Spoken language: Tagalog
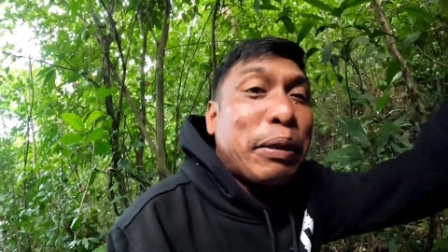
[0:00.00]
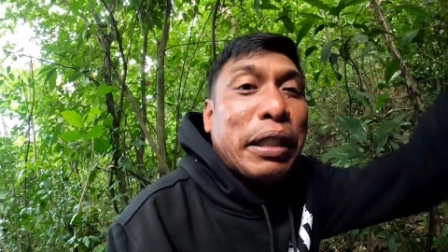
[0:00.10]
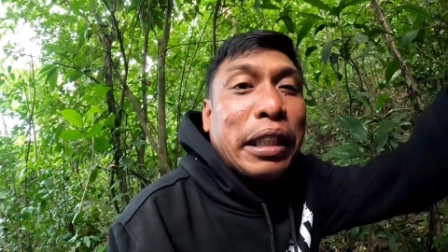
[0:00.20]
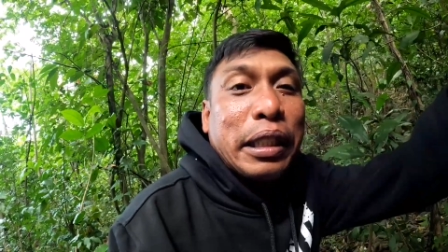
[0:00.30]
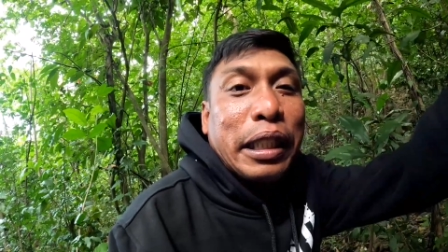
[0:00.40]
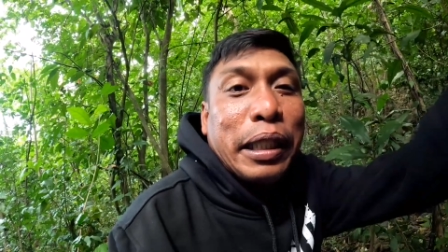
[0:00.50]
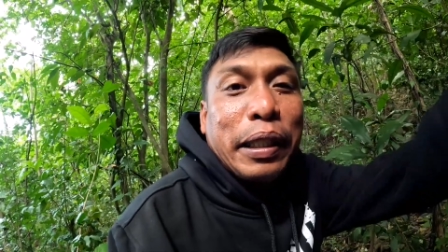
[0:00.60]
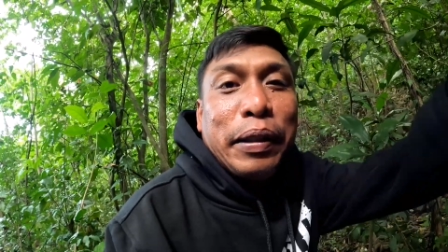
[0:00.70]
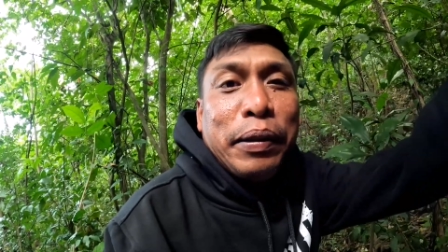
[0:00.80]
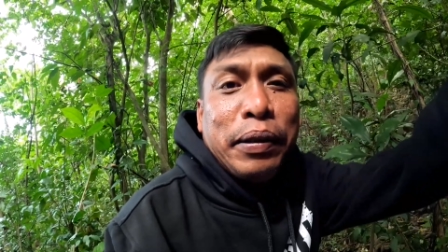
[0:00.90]
pero sa
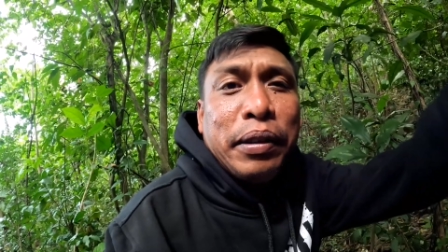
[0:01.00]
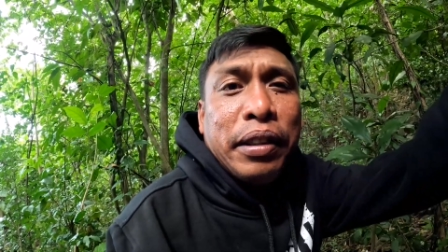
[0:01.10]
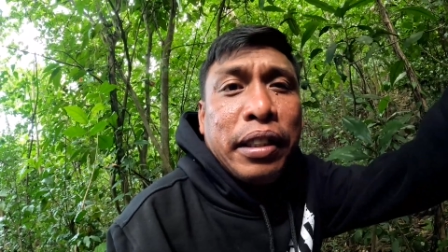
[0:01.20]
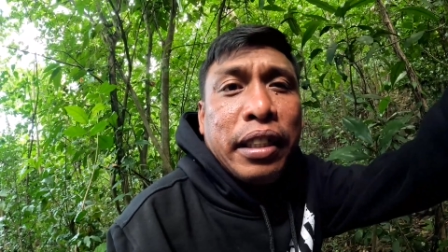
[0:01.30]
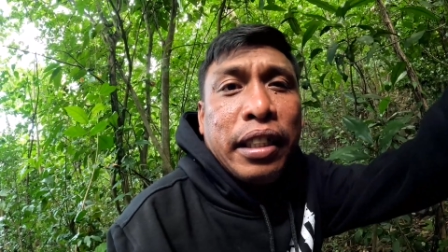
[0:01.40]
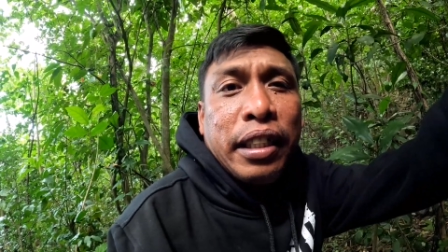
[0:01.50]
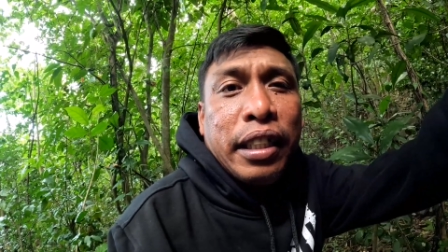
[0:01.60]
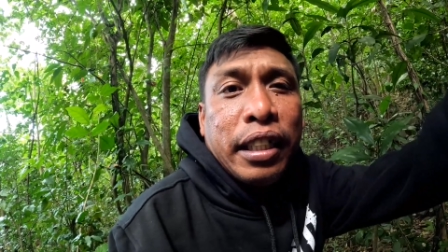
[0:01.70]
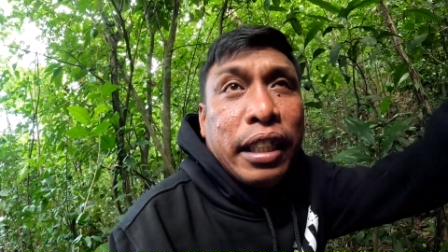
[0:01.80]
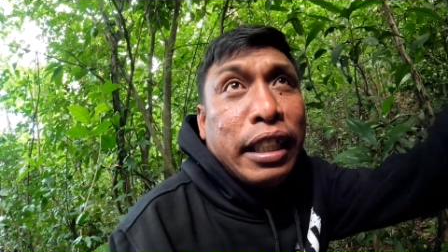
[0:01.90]
tingin ko
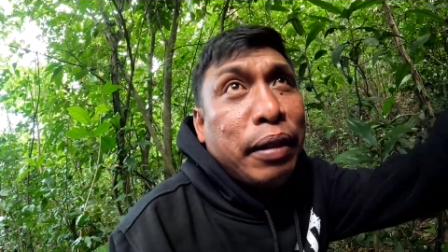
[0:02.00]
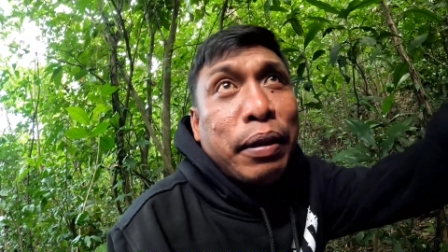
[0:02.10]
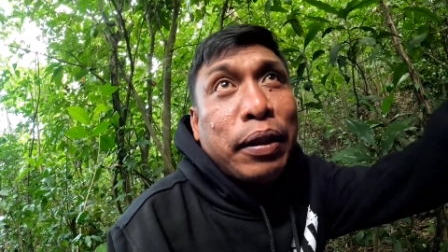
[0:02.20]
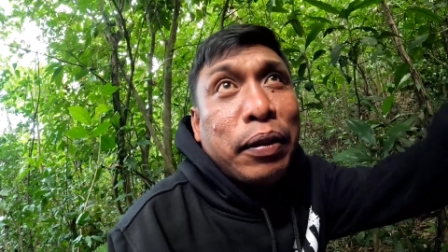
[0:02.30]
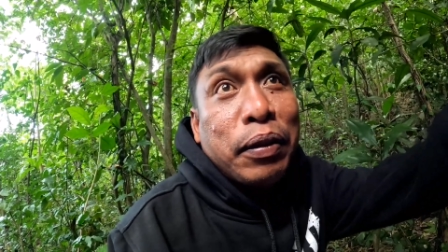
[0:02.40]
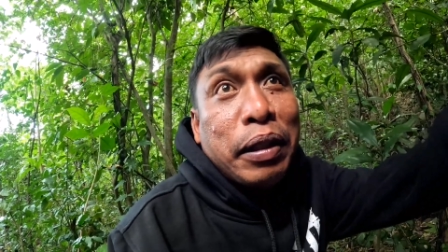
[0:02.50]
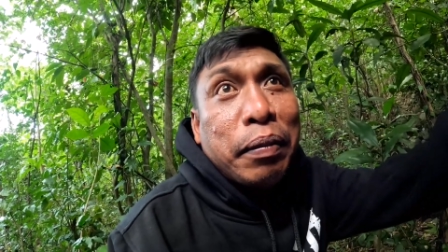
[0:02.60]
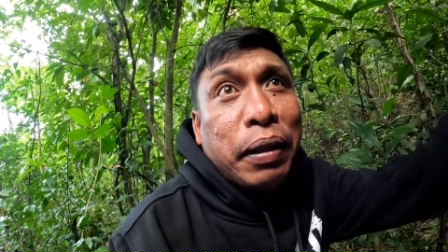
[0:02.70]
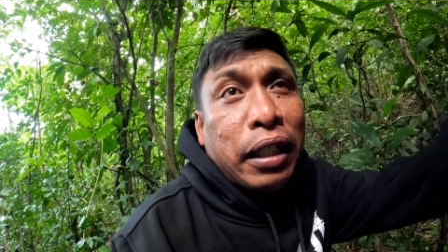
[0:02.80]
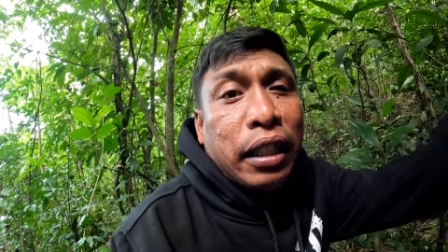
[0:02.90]
hindi
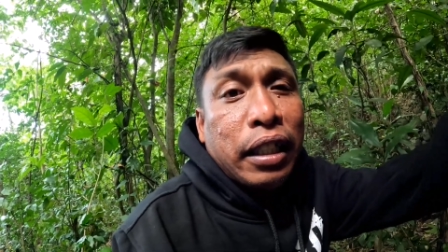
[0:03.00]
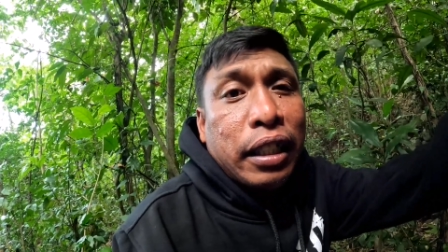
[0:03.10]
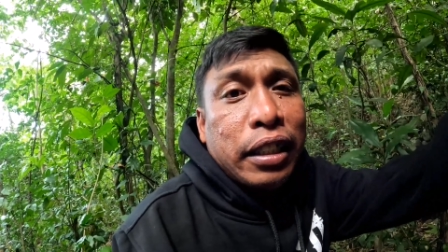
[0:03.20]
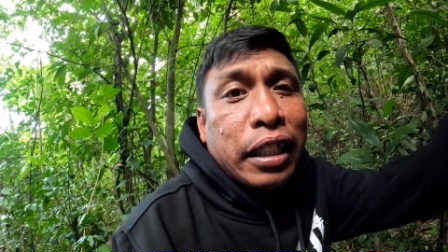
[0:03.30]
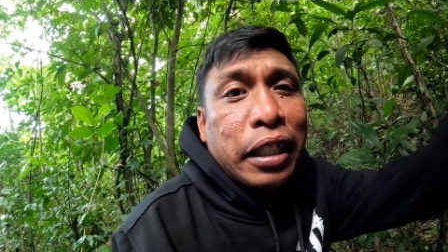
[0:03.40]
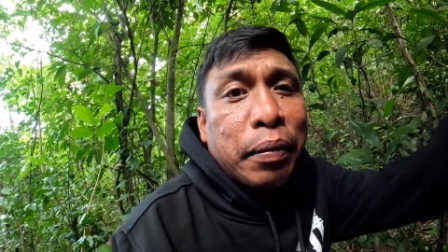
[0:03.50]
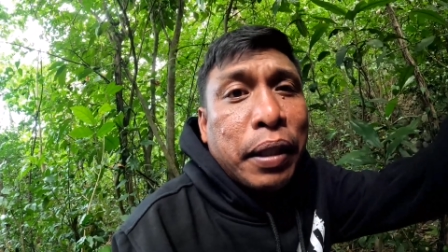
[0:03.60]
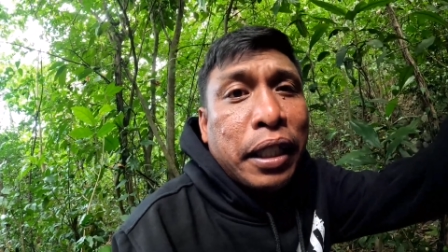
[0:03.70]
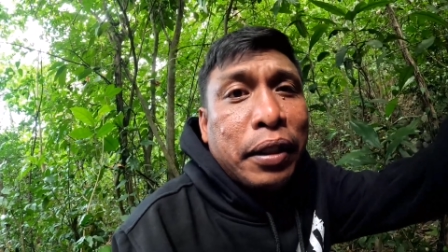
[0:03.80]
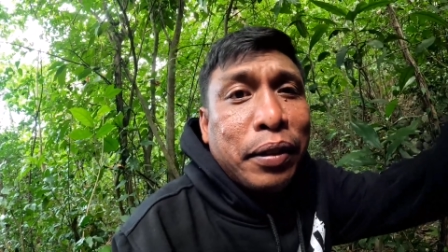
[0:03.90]
magugulat mga sanay
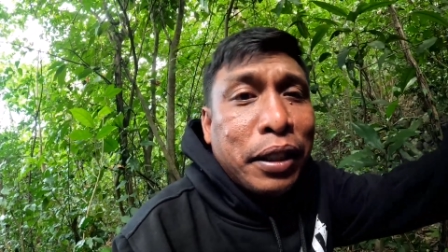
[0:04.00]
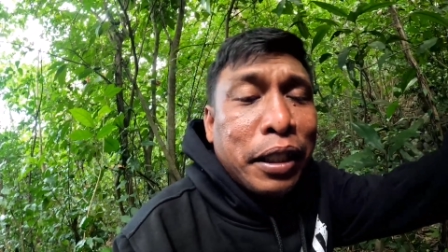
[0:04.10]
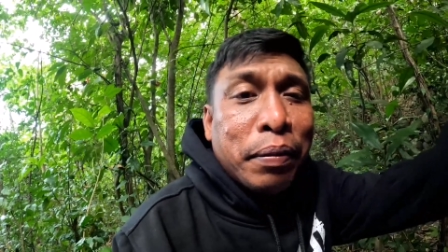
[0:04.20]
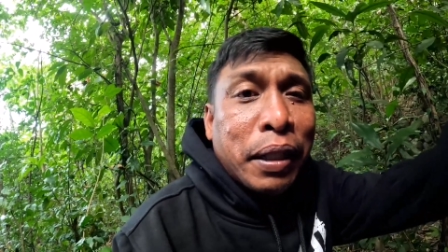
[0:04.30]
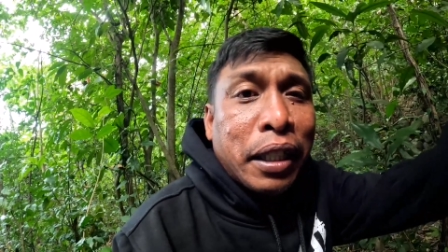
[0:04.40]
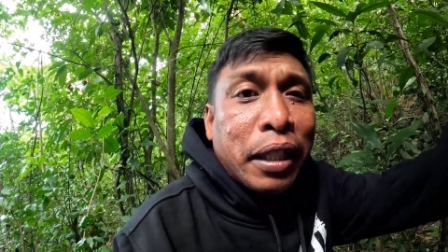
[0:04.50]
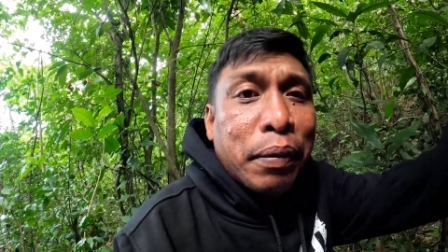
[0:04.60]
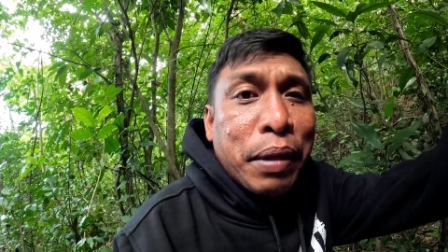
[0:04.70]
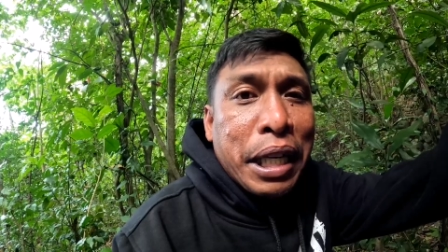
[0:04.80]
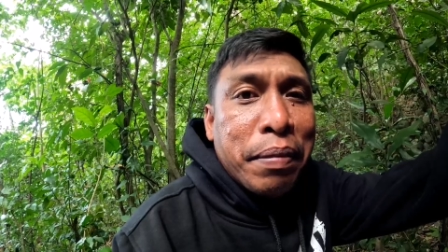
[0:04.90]
mga ito hindi
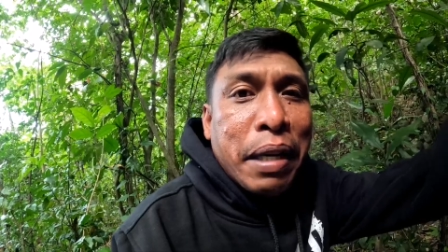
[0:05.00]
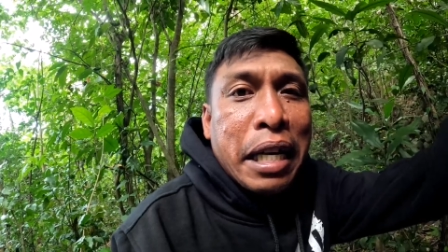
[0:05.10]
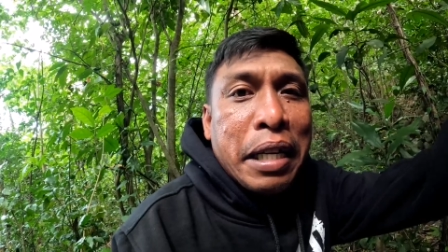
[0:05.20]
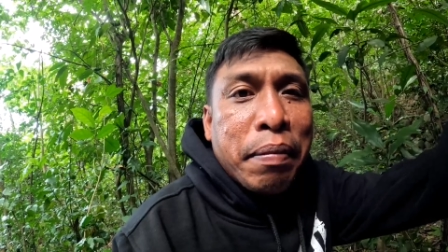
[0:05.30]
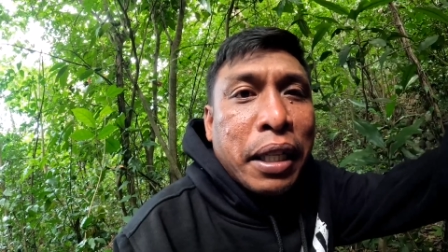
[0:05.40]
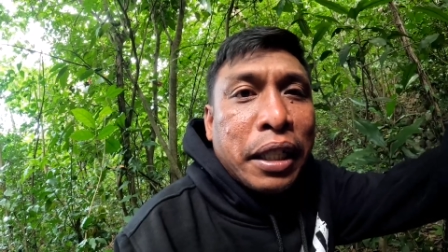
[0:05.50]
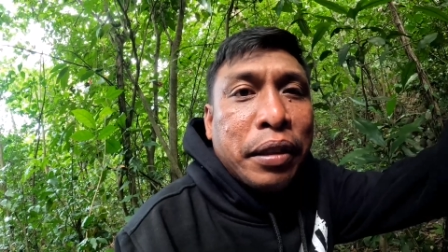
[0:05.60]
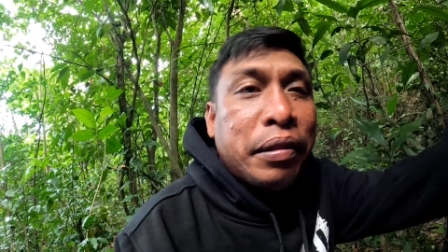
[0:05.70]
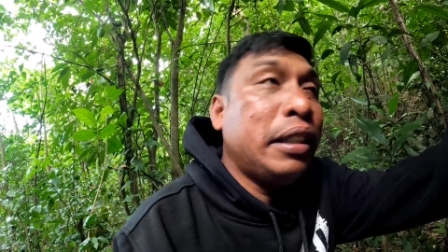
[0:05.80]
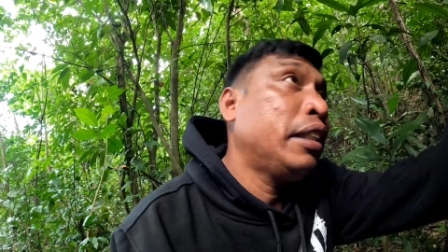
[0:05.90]
mga mali-mali mga
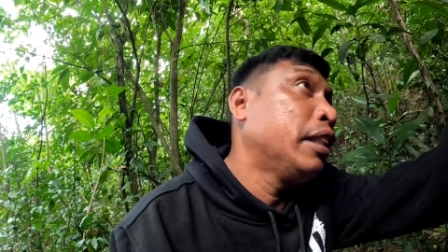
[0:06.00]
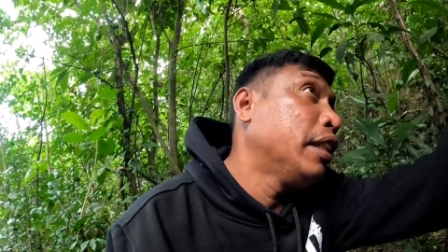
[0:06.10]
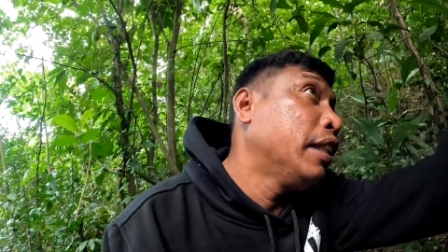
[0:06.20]
ito eh